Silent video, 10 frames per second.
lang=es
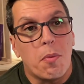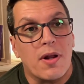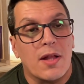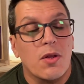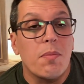
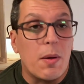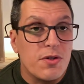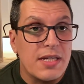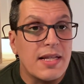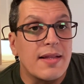Por tanto,
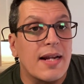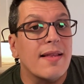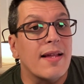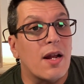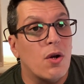vamos a
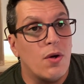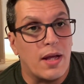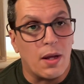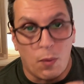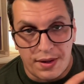intentar tenerlo
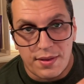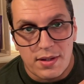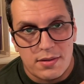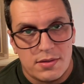en cuenta.